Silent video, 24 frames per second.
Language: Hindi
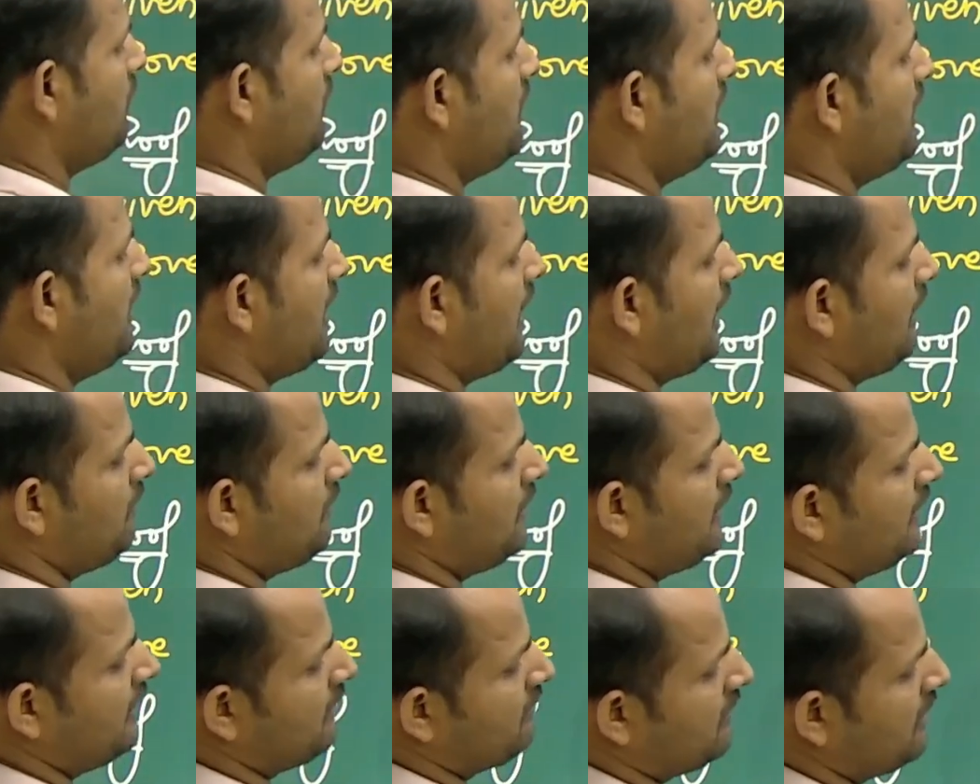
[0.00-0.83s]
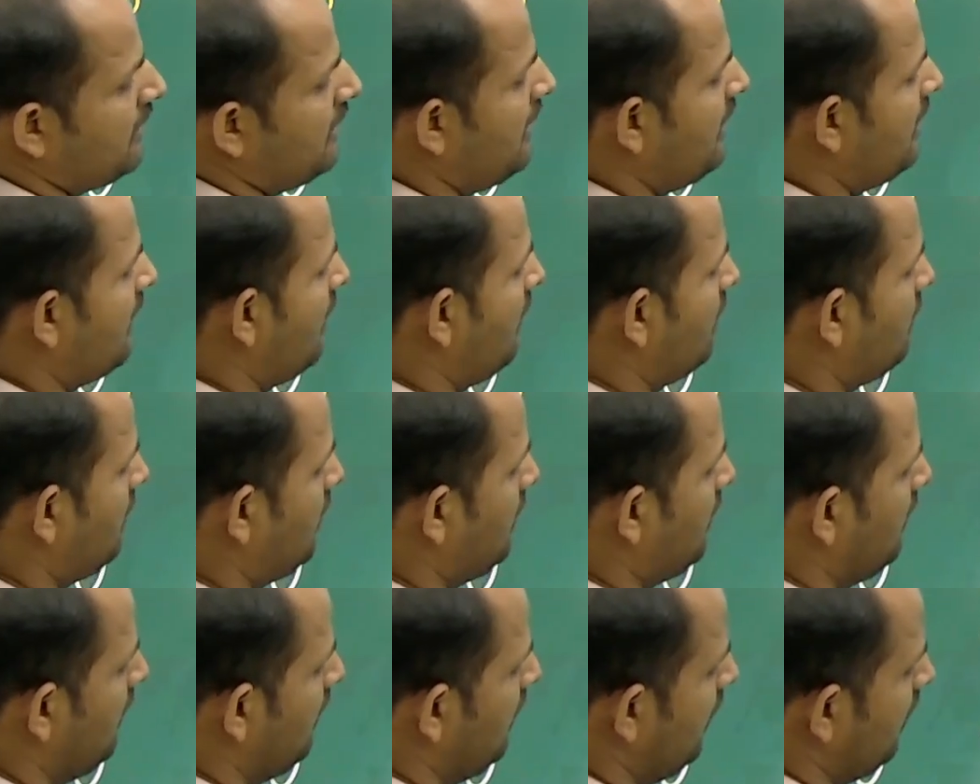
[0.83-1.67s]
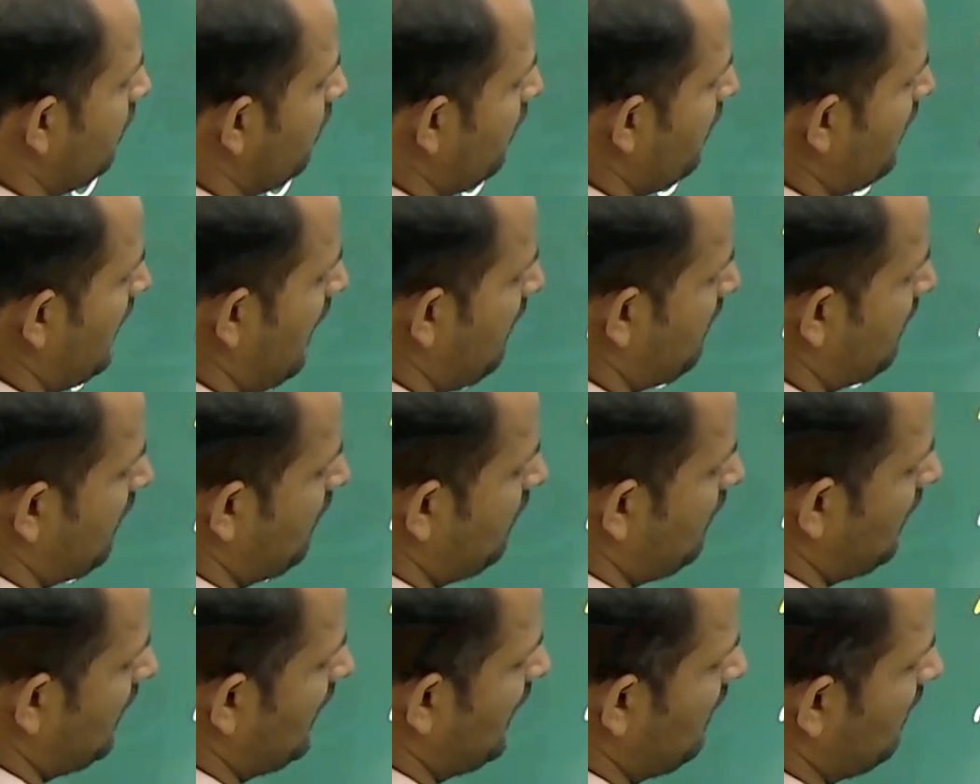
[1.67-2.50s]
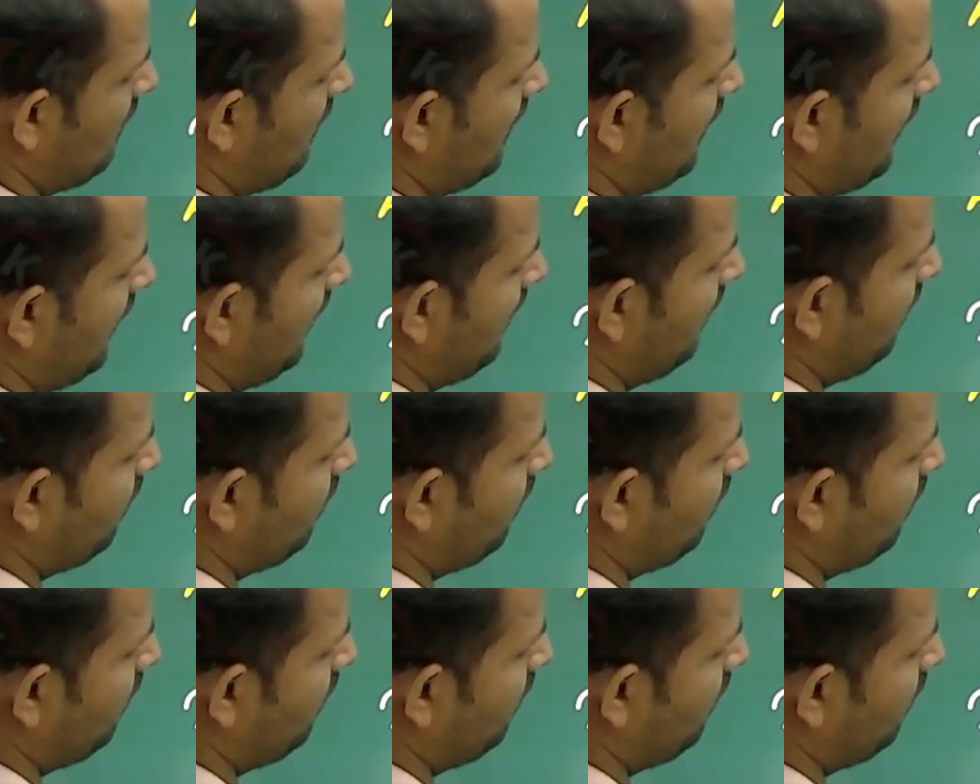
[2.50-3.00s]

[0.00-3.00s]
डी नाम है ये डी नाम है तो यहां पर हम लिखने वाले हैं